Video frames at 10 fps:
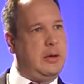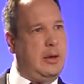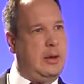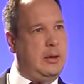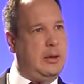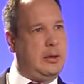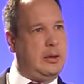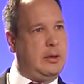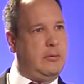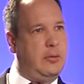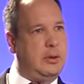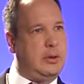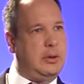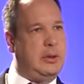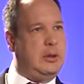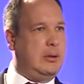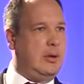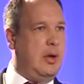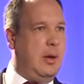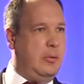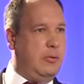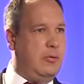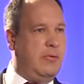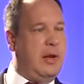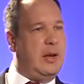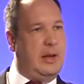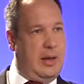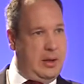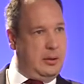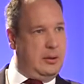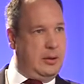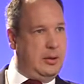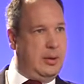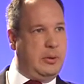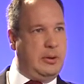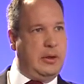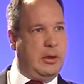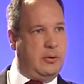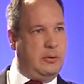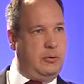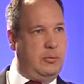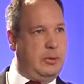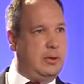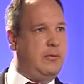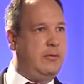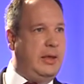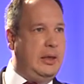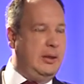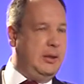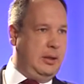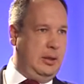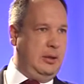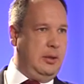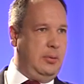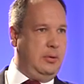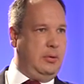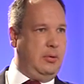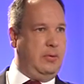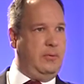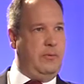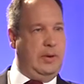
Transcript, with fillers: geheiratet hat, wirklich ihren Beruf erlernt hat, aber nie ausgeübt hat, wegen der Kinderbetreuung,